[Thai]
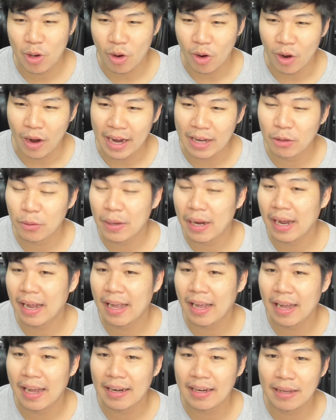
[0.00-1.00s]
ขอให้ลูก
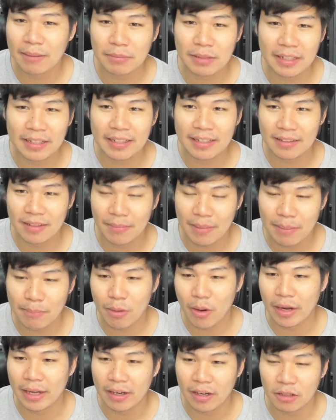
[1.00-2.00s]
ค้านะครับ ที่คิดจะมา
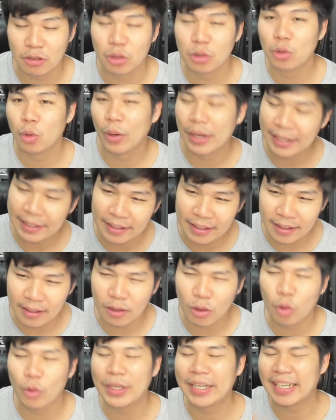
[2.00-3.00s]
ปล่อยก็ชวนๆนิดนึ
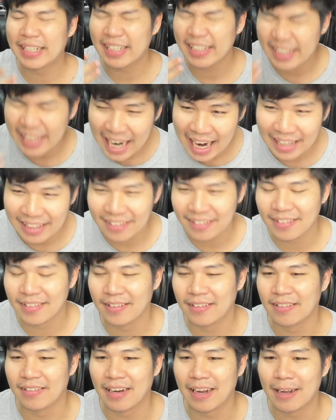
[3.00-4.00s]
งคุยกันง่ายๆนิด
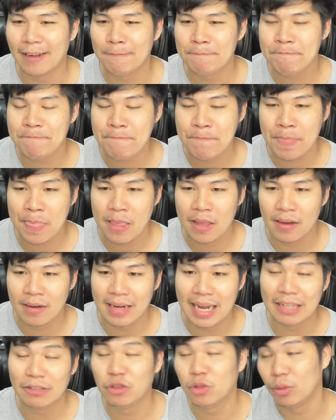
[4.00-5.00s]
นึงนะ
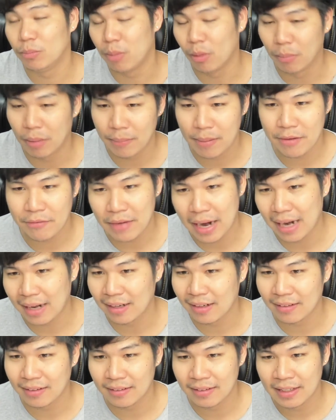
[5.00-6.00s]
ล่าสุดผมก็ไปฟัง
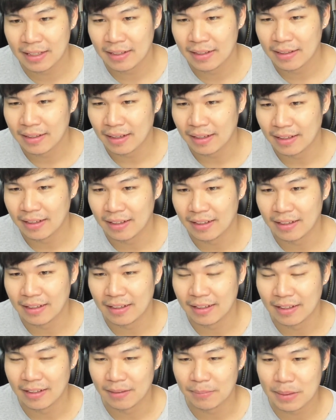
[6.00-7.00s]

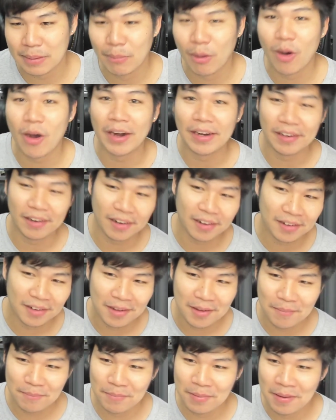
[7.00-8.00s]
พี่บอยเนาะ
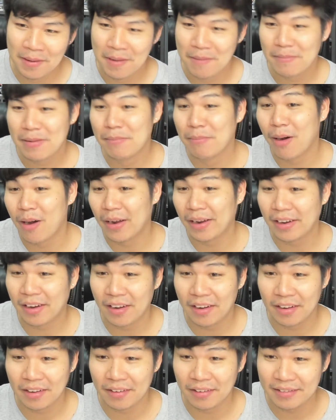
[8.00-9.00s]
พี่บอย
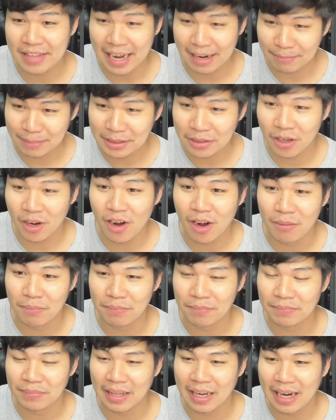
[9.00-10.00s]
ก็ยังไม่ชอบ
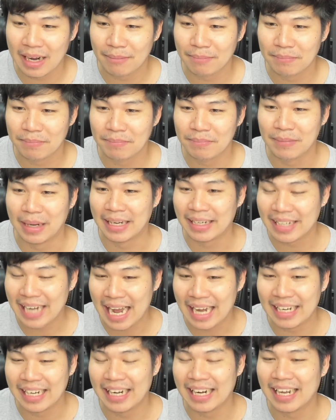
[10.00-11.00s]
นะครับ เหมือน
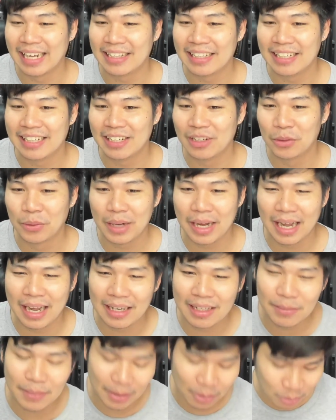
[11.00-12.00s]
กันนะที่ลูกค้า
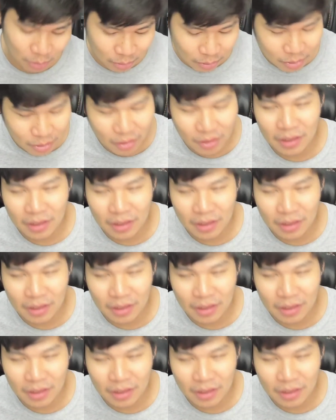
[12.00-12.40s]
ที่มาโห